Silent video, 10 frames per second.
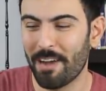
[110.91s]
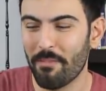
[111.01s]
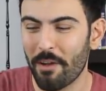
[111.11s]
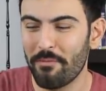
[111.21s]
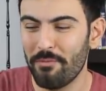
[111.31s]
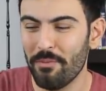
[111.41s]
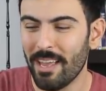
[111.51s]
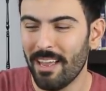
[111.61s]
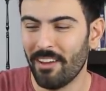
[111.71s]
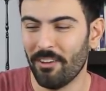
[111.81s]
avoir vu
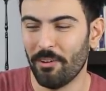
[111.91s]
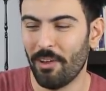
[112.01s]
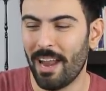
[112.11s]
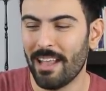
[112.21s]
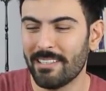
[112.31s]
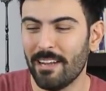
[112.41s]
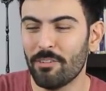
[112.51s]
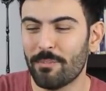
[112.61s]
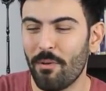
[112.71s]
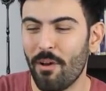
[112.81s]
à la salle
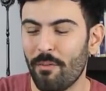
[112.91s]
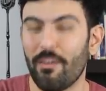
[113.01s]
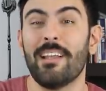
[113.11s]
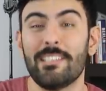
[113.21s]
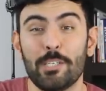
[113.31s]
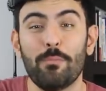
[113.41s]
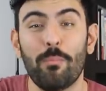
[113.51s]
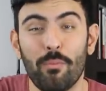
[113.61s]
de sport, enfin à la salle de sport,